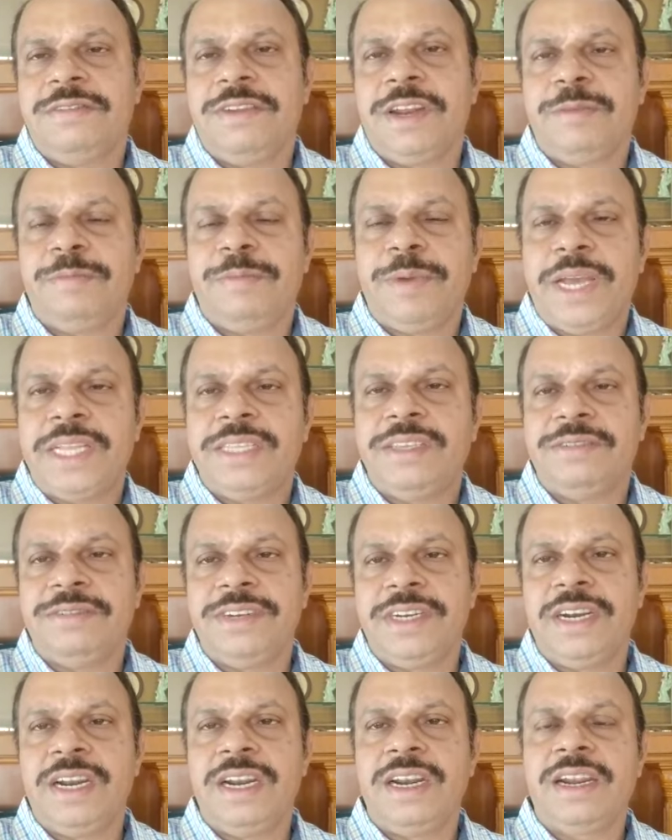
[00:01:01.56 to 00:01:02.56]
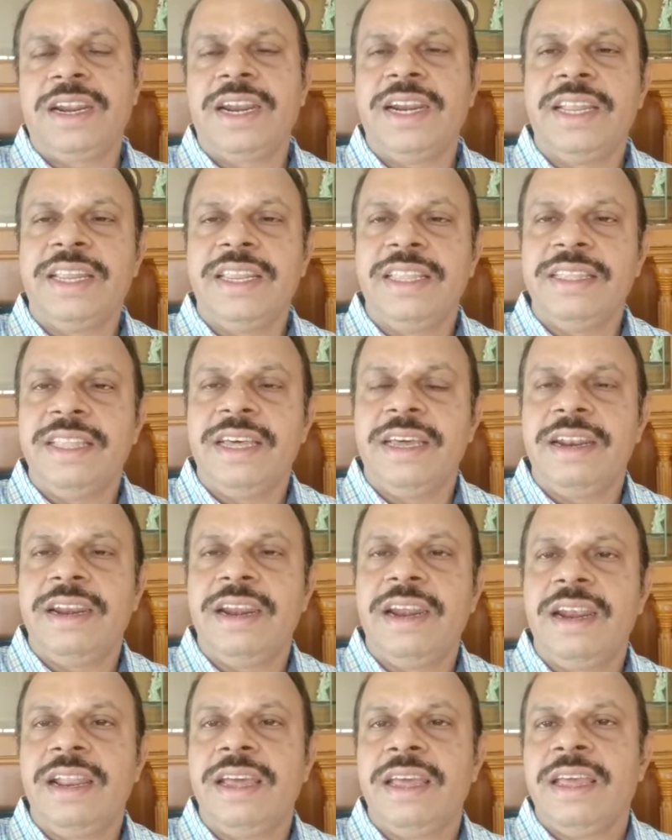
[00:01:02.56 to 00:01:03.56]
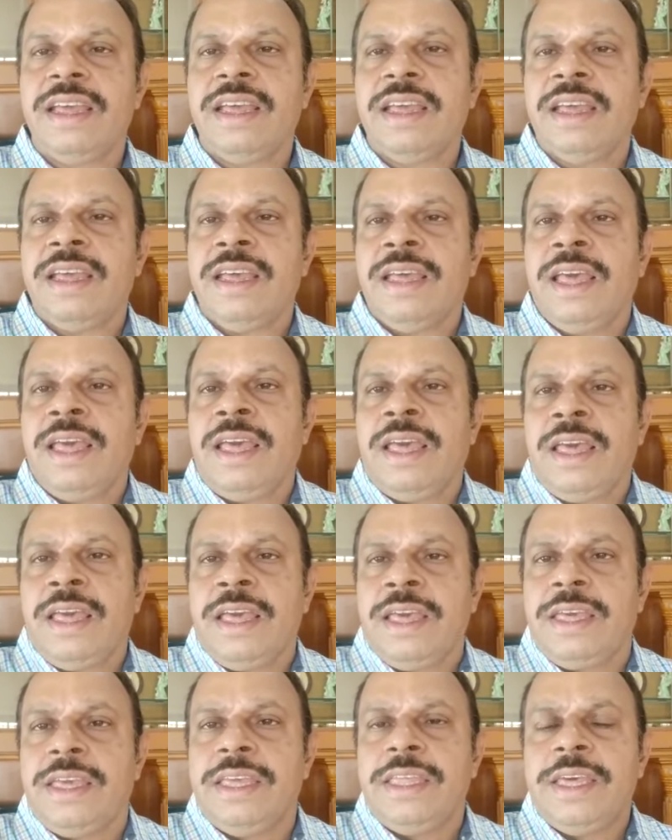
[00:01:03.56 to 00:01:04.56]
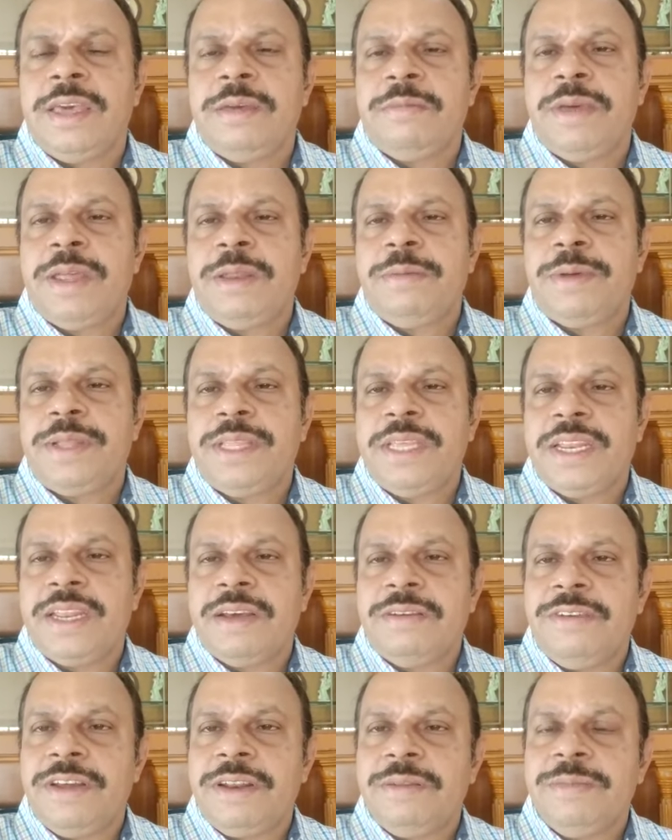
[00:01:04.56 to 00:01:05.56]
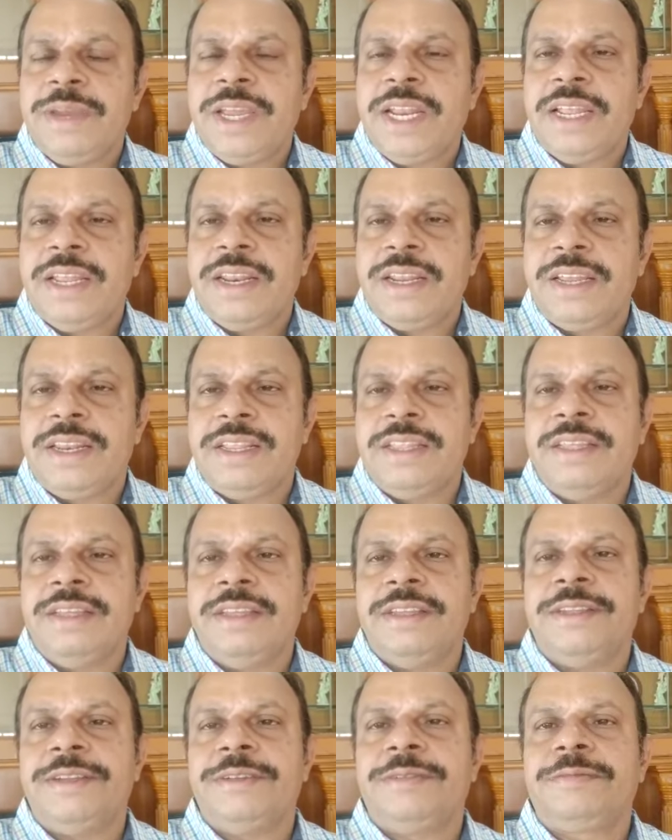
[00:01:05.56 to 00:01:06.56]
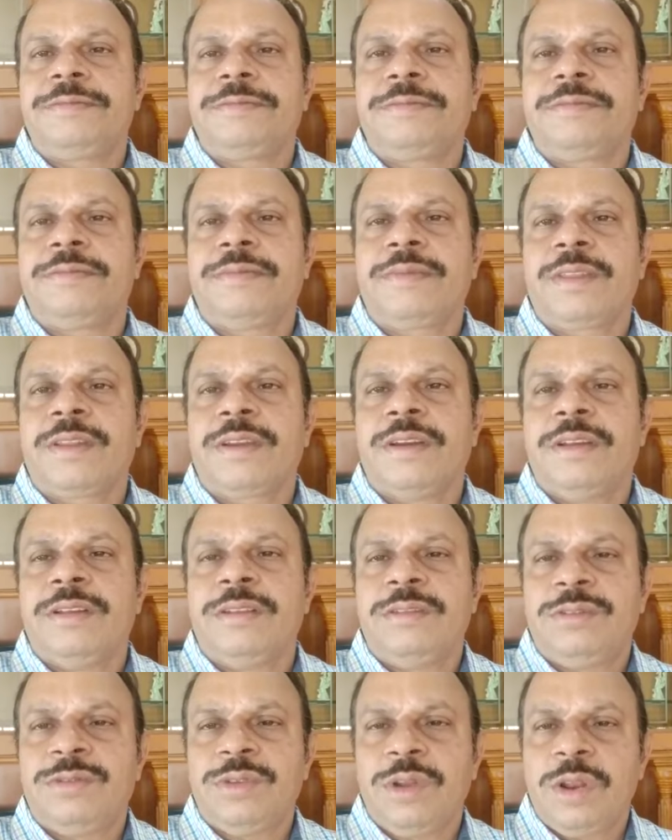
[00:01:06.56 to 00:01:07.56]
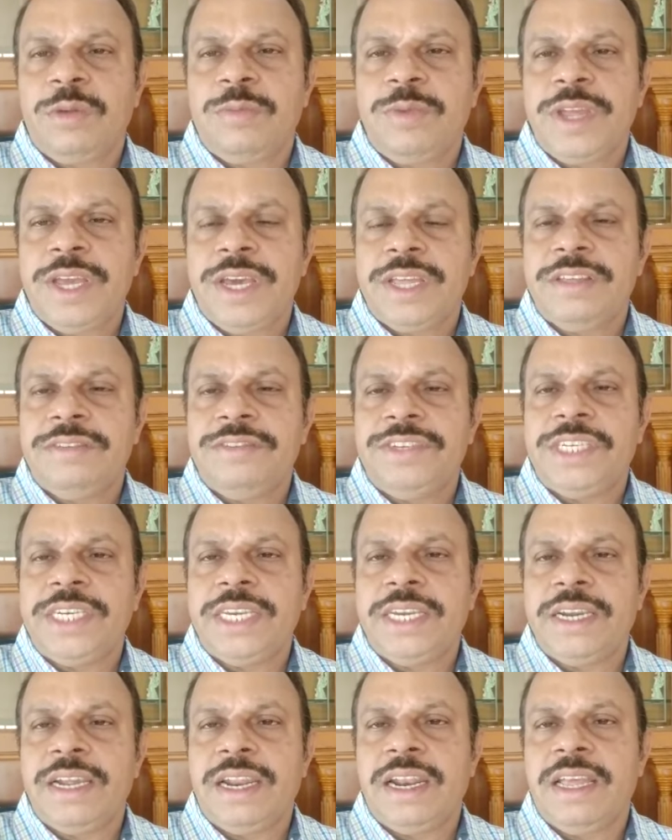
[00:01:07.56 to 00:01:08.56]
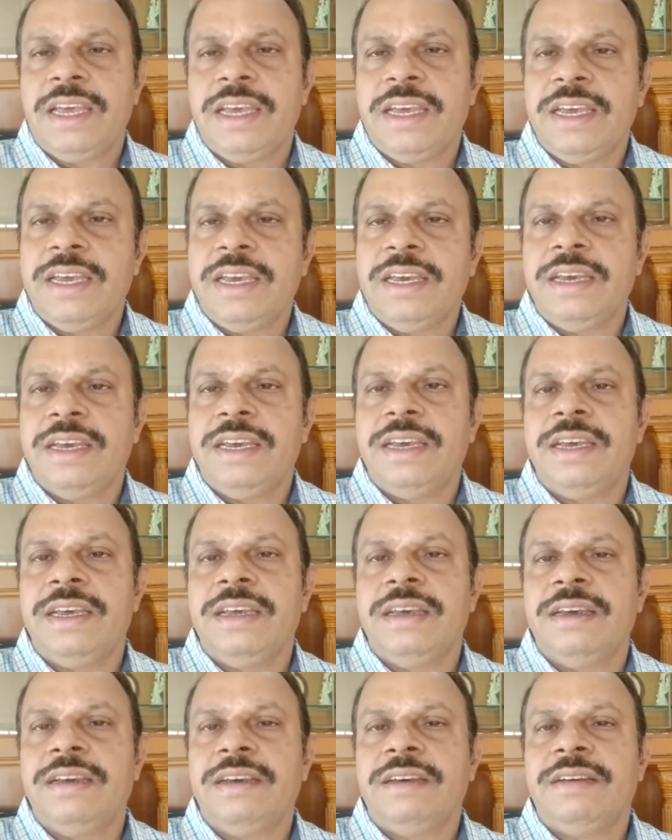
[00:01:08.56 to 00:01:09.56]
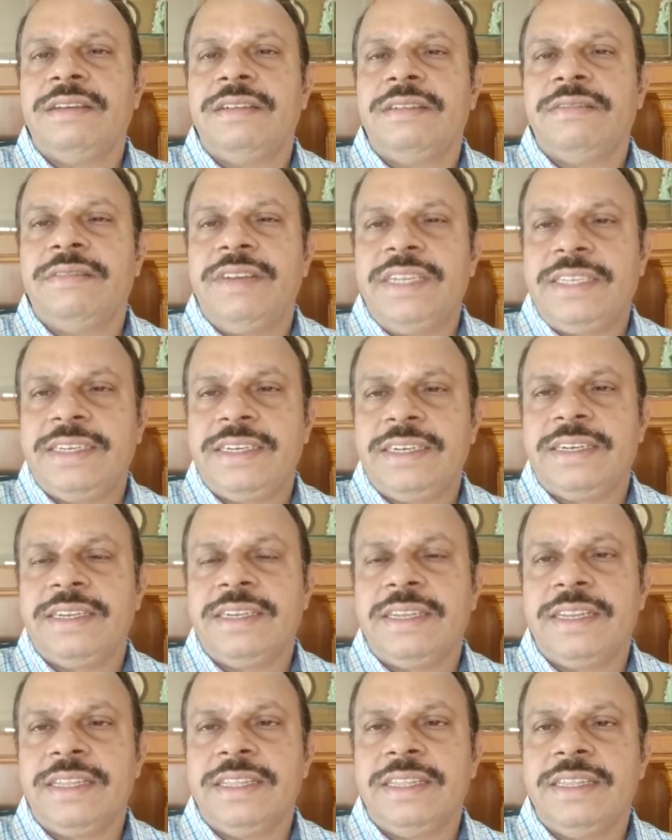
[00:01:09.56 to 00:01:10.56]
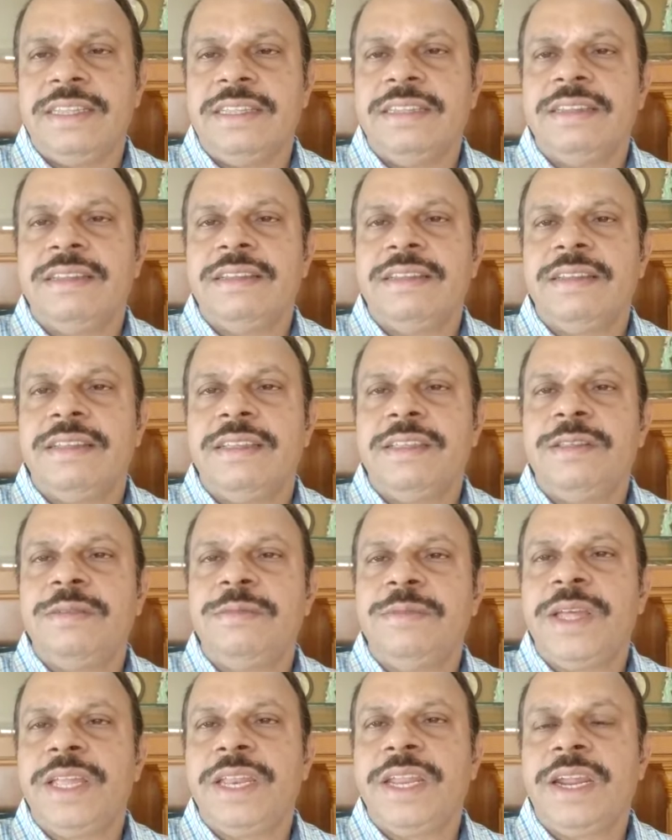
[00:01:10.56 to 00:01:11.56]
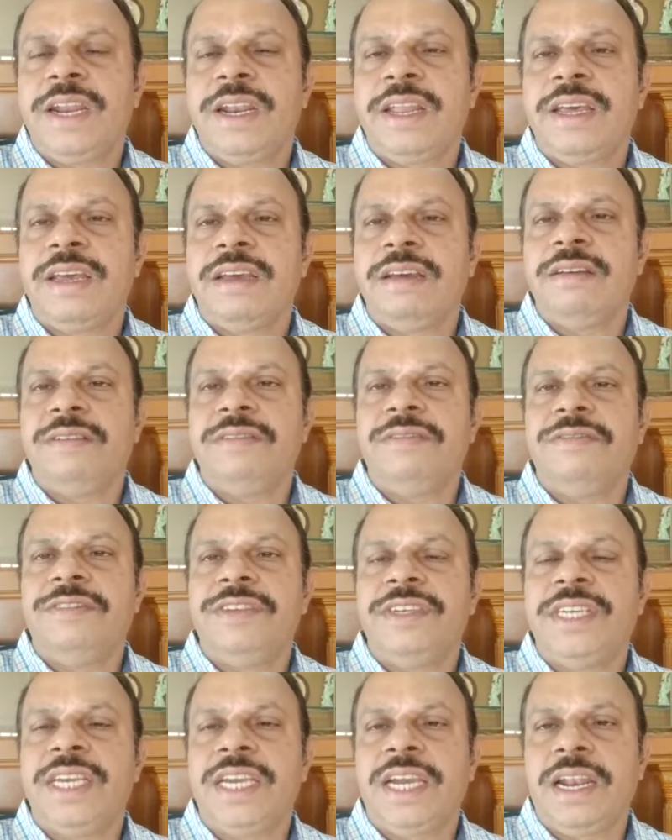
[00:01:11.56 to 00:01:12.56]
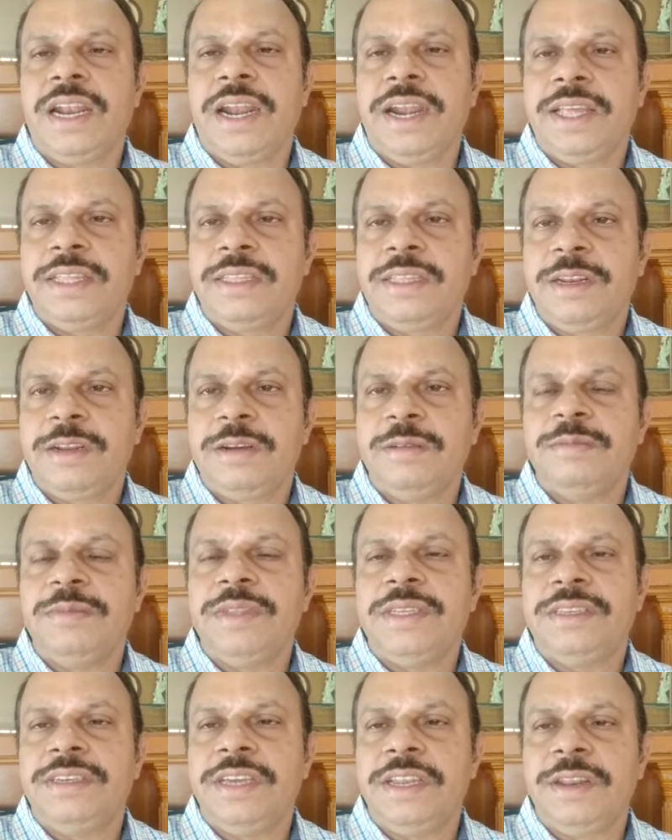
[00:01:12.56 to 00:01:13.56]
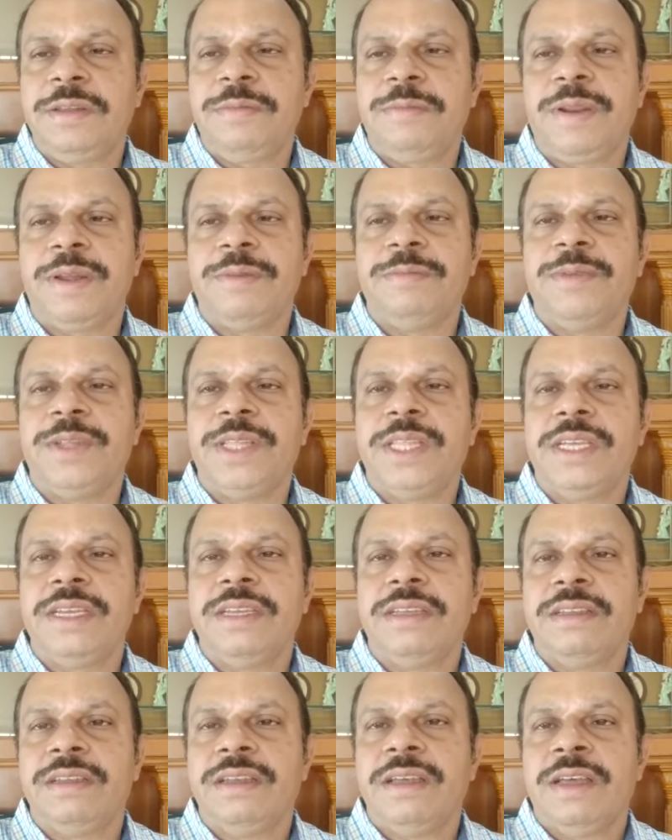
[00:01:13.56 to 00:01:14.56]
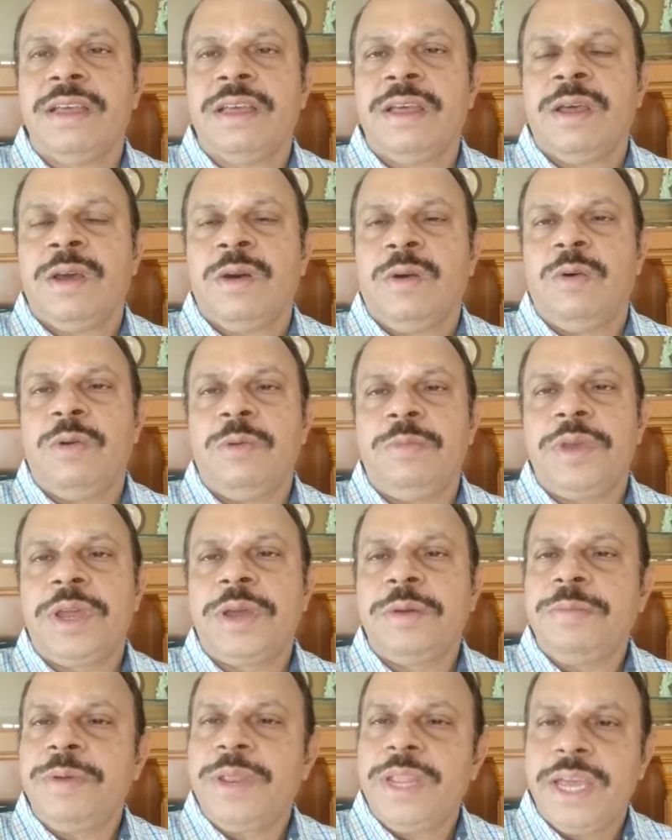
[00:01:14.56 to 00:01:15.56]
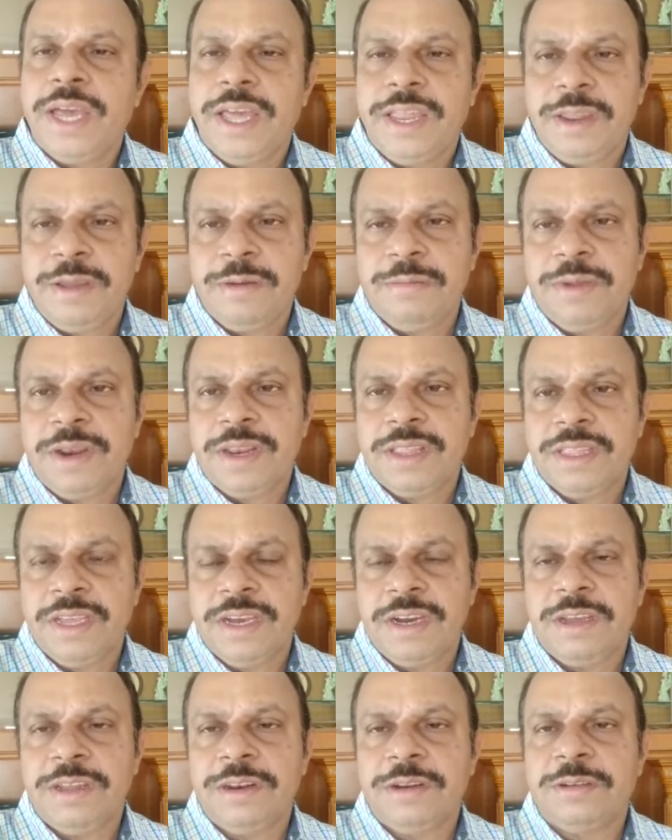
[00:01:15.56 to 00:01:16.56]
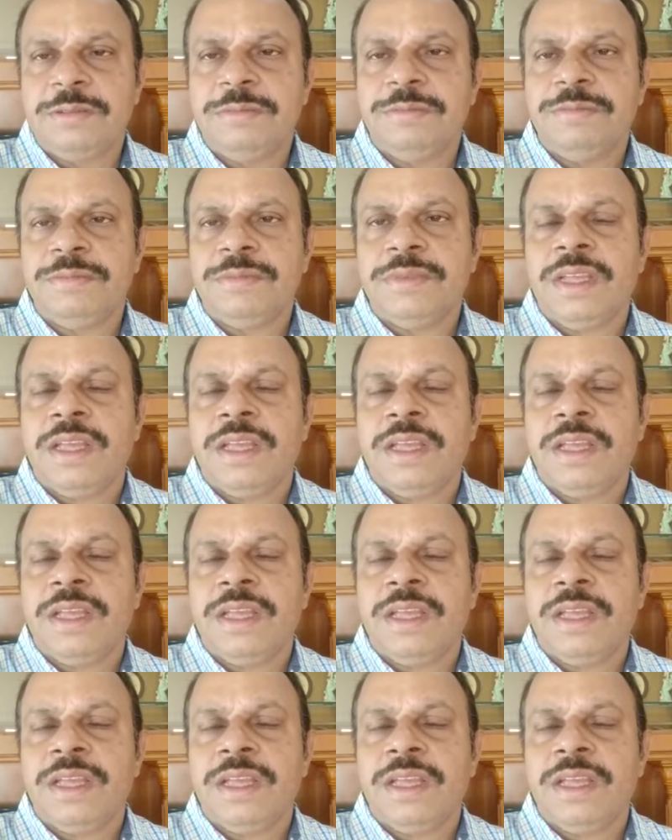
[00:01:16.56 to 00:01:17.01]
எட்வர்ட் பாஜ் அவர்கள் கண்டறிந்தார்கள் இதே மாதிரி பார்த்திங்கன்னா வறுமையில் இருக்கிறது சொல்ல முடியாத விஷயங்களை வச்சிட்ருக்கிறது இது மாதிரியான விஷயங்கள் அனைத்திற்கும் இந்த செர்ரி பழம் வந்து ஒரு மிகப்பெரிய அரிய மருந்தாக இருக்கும்